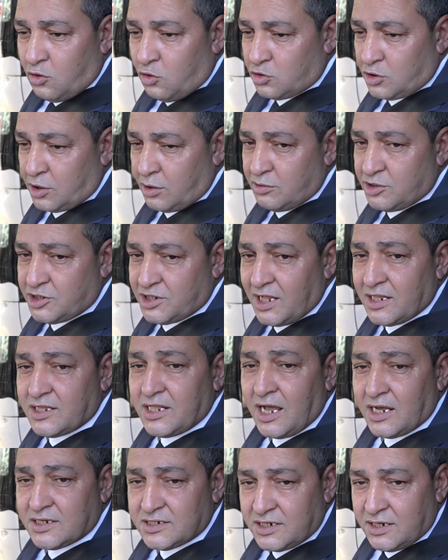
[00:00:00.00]
Otobüsle
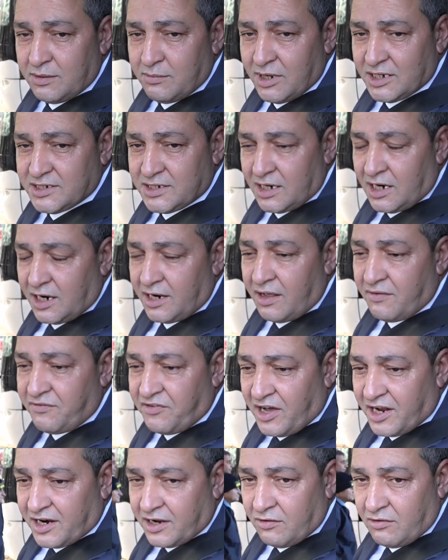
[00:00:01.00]
taksinin mesela ne
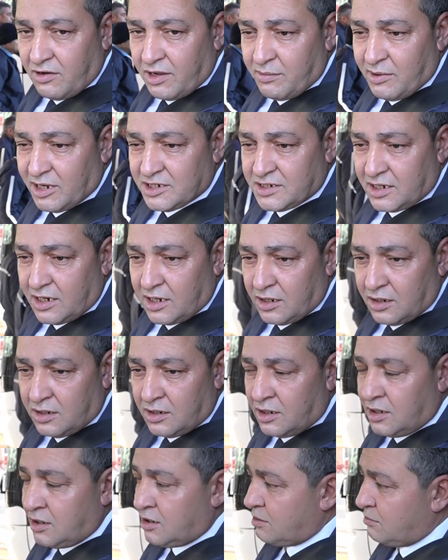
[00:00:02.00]
farkı var? Mesela
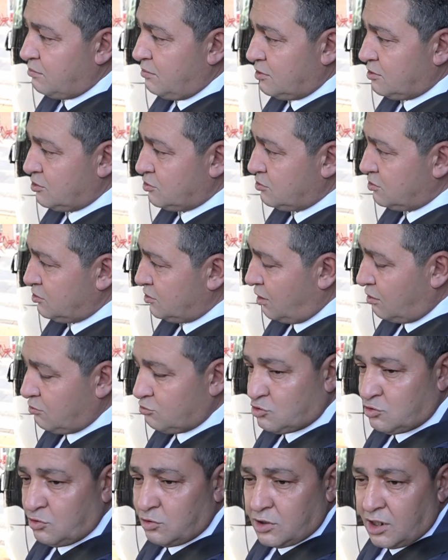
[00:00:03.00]

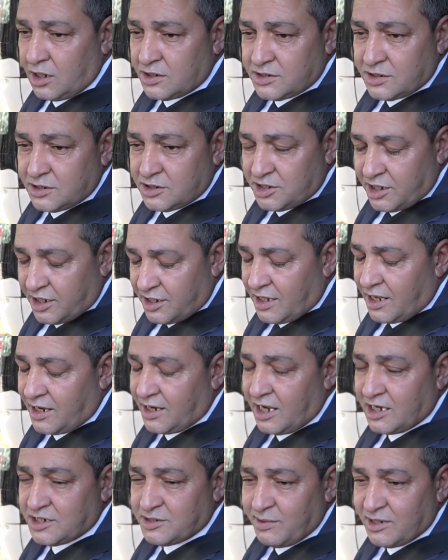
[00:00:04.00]
Yavuz Sultan şeyden
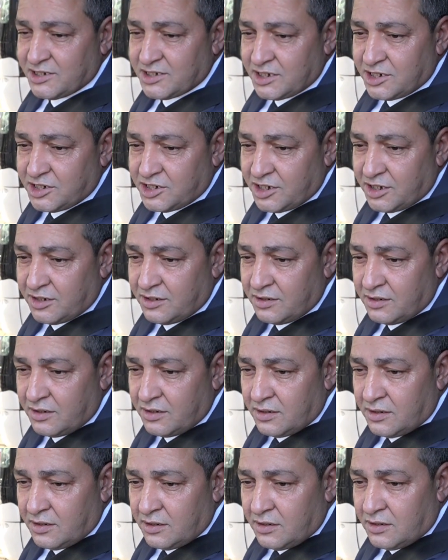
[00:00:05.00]
geçmesi için
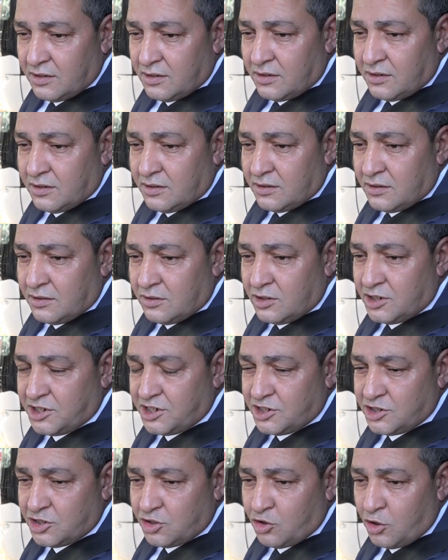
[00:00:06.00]

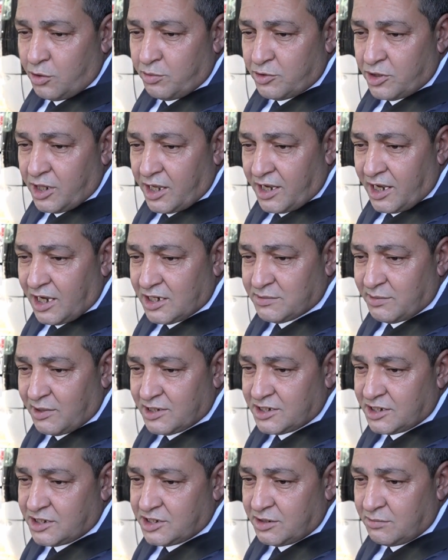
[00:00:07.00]
ikinci köprüden
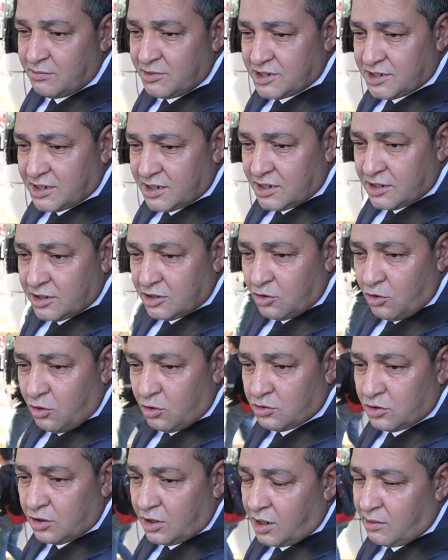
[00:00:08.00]
geçmesi için bir sıkıntı
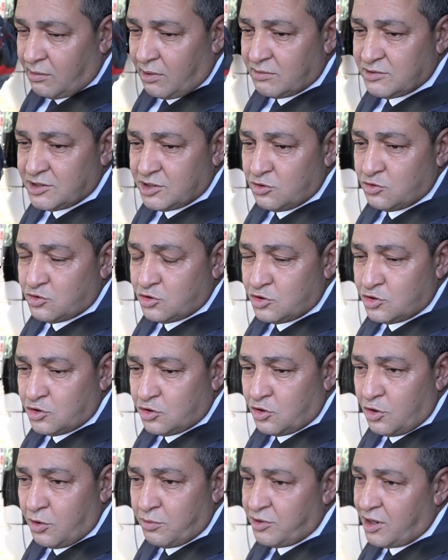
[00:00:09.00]
yoktur. Ama bizi
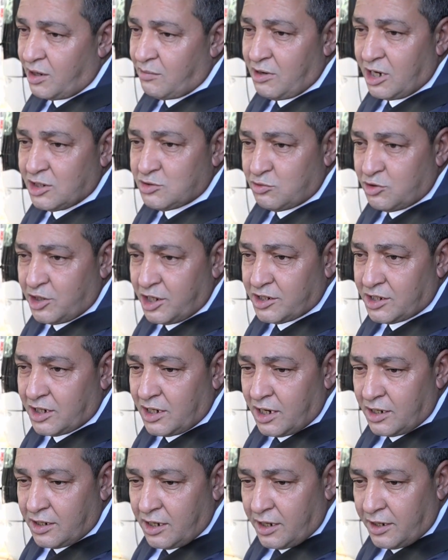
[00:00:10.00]
üçüncü köprüye mecbur
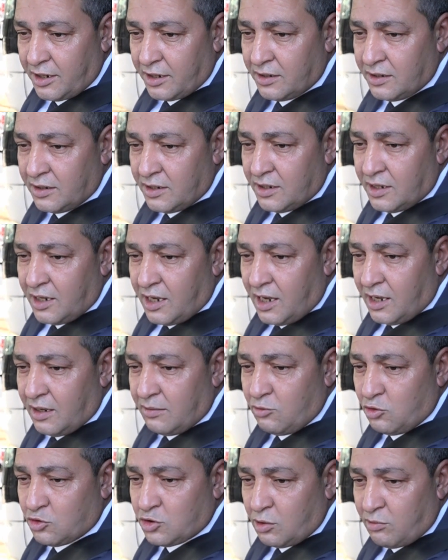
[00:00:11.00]
ettiler yani.
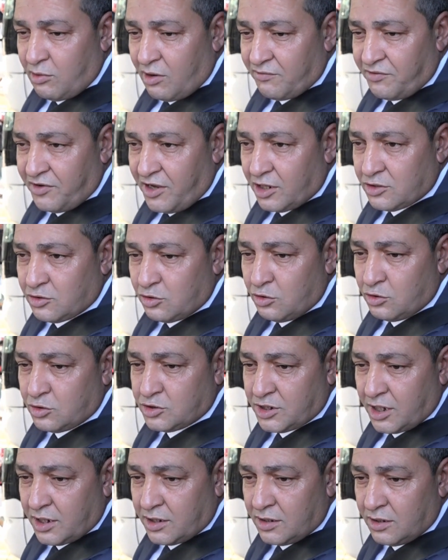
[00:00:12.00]
Hem otoban fiyatı
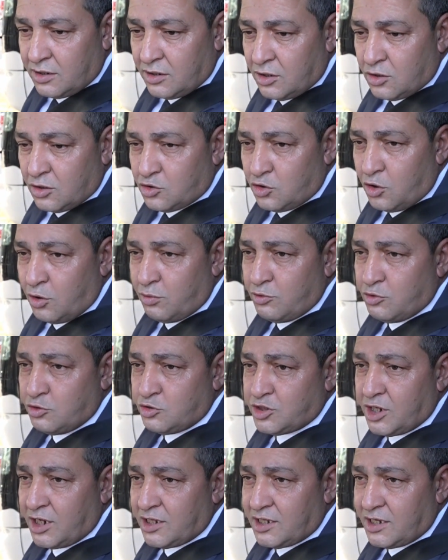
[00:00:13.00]
yüksek Köprü
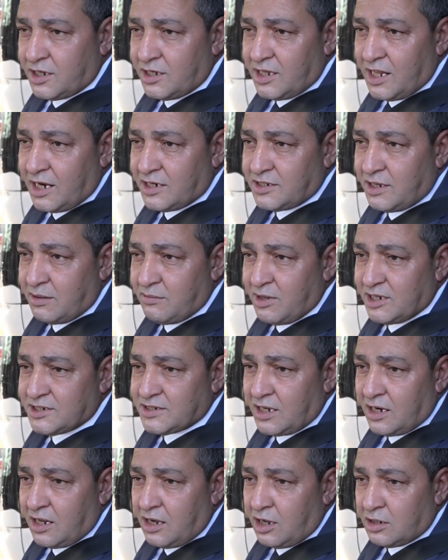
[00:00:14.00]
ücreti giderken
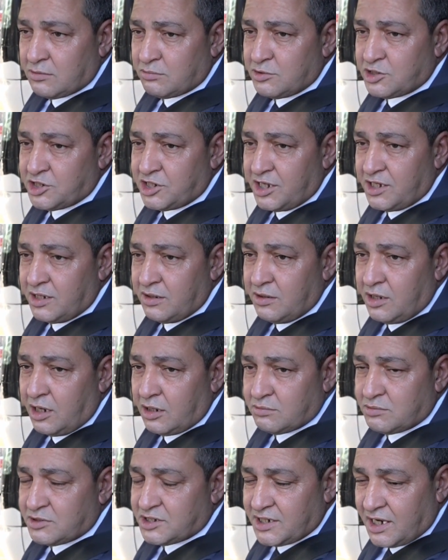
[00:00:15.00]
mesela
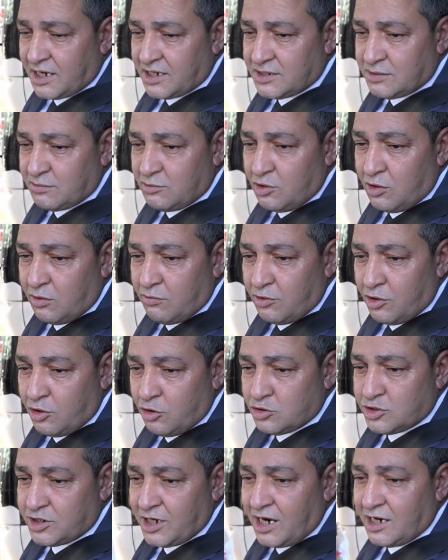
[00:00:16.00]
67-68 milyon
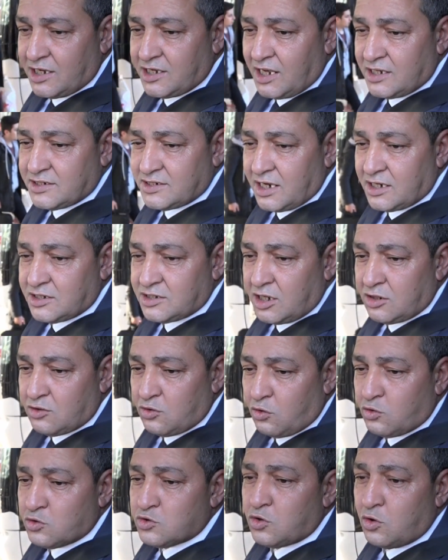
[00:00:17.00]
veriyoruz. Gelirken
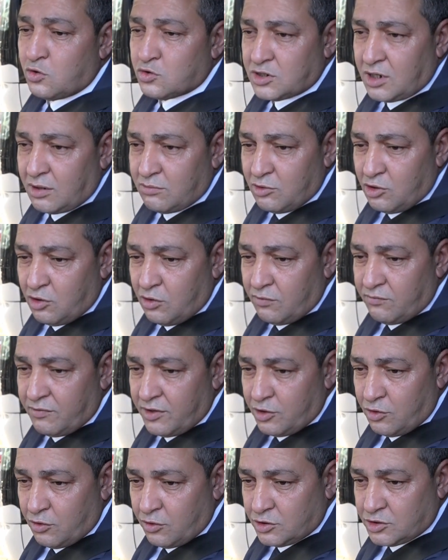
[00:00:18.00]
89-90 milyon
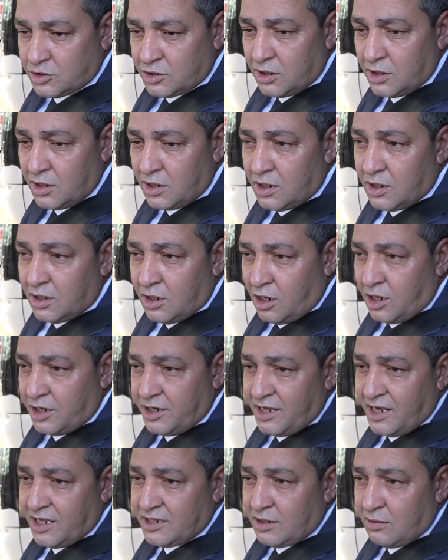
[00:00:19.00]
veriyoruz.
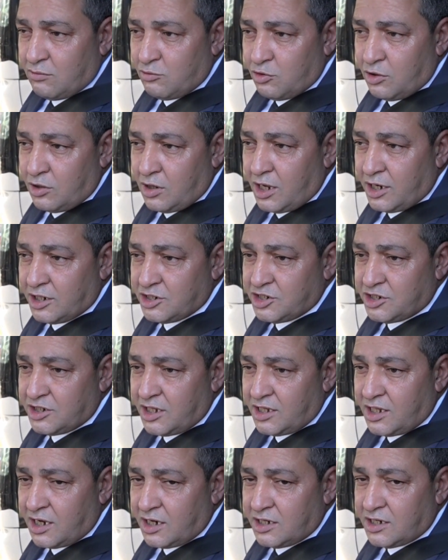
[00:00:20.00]
Ayrıyeten bunun
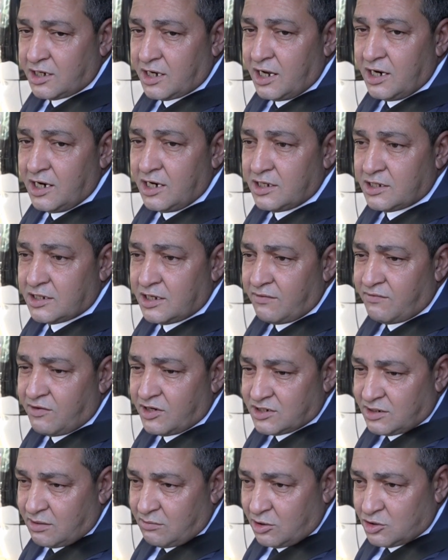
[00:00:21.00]
haricinde de 40-50 litre
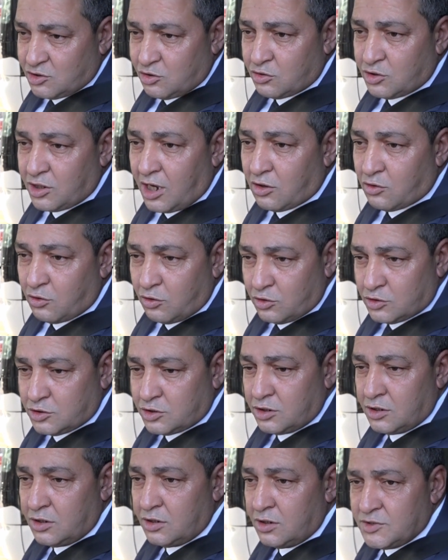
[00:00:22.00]
fazla mazot
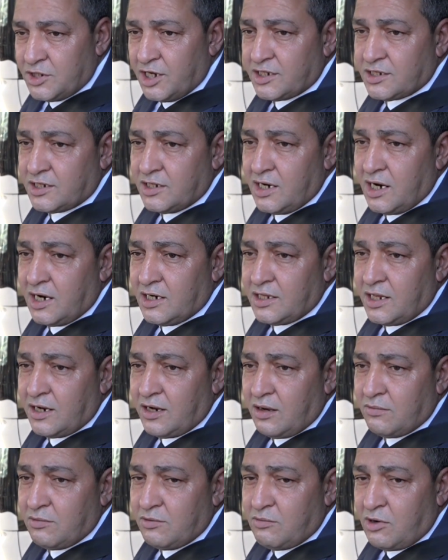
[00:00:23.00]
yakıyoruz.
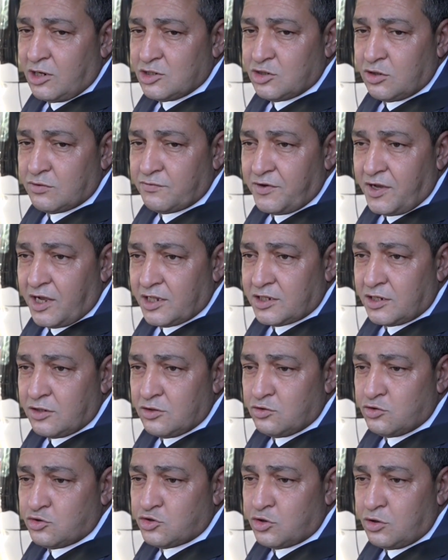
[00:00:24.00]
Yetkililerden abi mazot
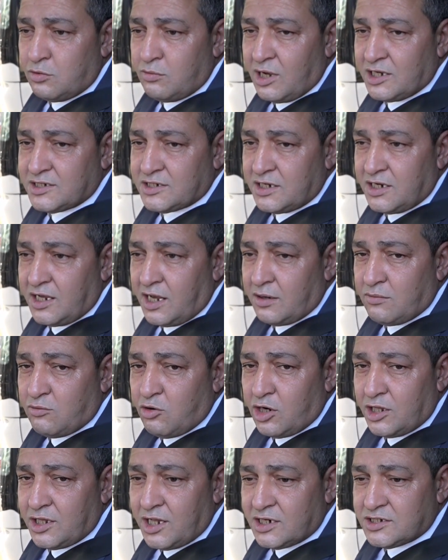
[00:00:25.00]
fiyatının düşürülmesini yani
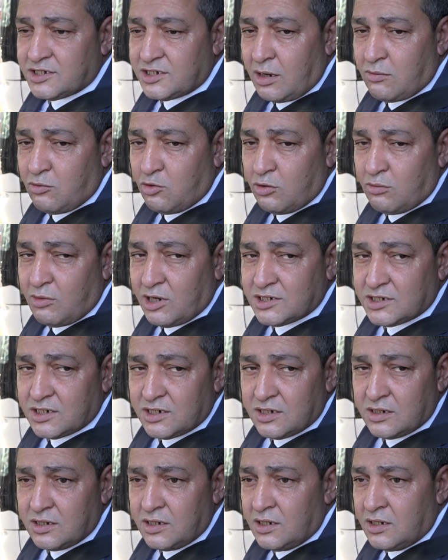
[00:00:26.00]
bu kadar zam
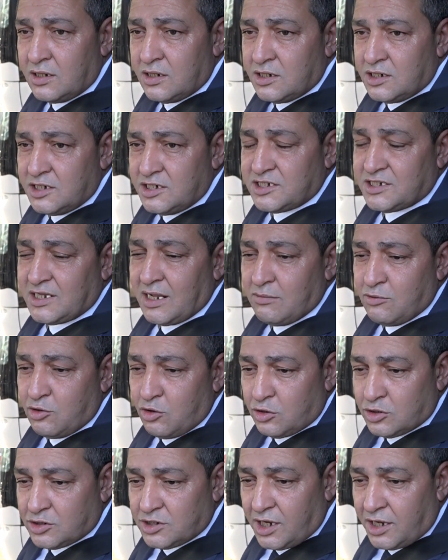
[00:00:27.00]
olmasını
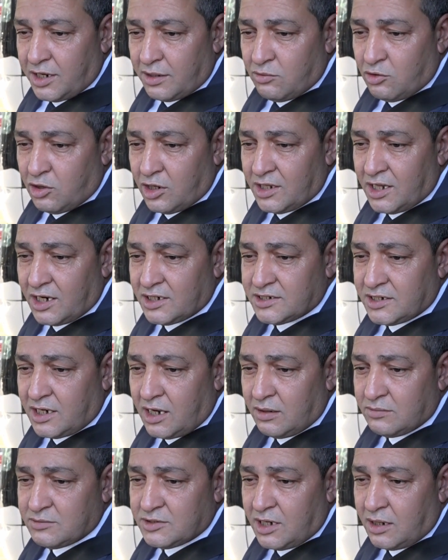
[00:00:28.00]
istemiyoruz. Yani bu kadar
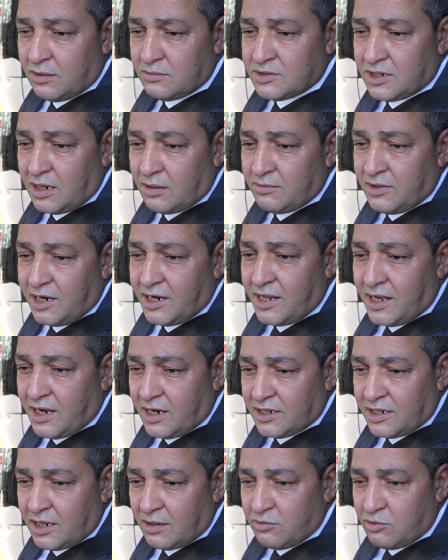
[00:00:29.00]
zam zam zam
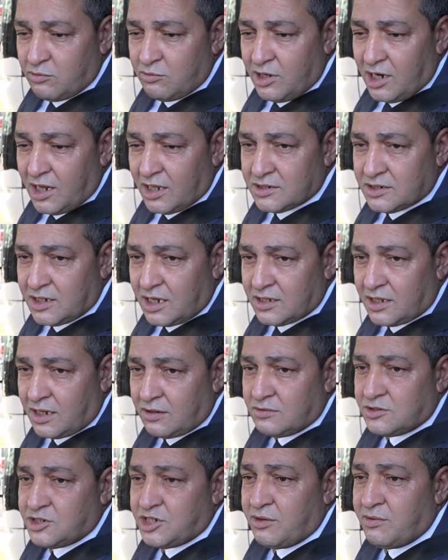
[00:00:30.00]
nereye kadar? Bu millet
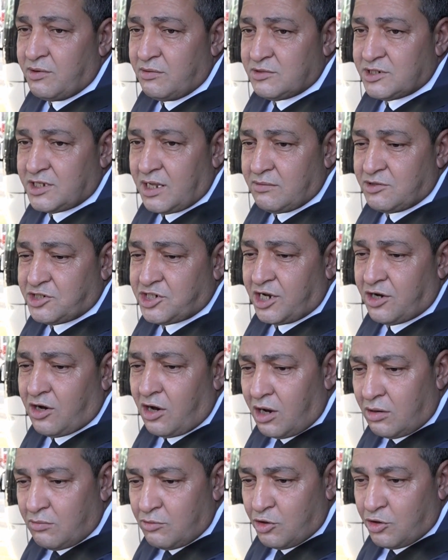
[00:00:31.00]
zaten cebimizde bir şey
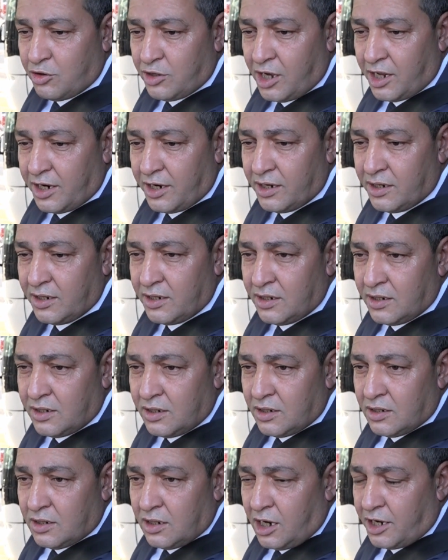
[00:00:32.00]
kalmıyor yani.
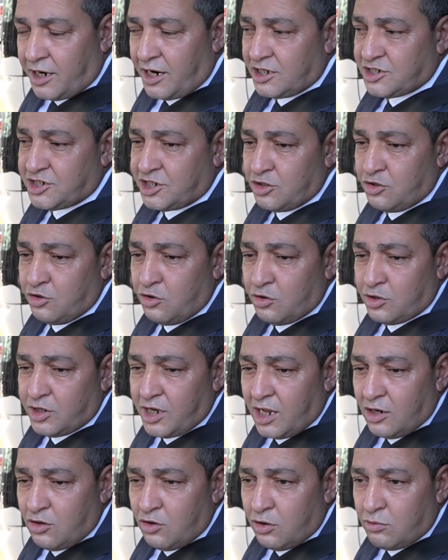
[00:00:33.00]
Araç gidiyor
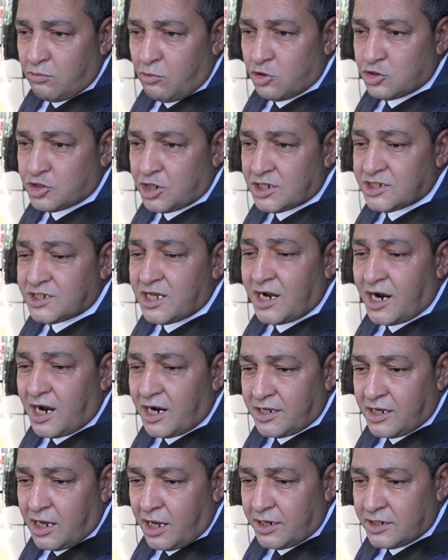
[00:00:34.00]
geliyor boşa
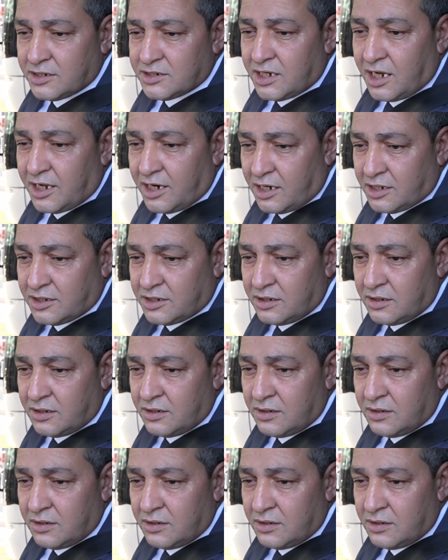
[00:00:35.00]
zarar yani zarar.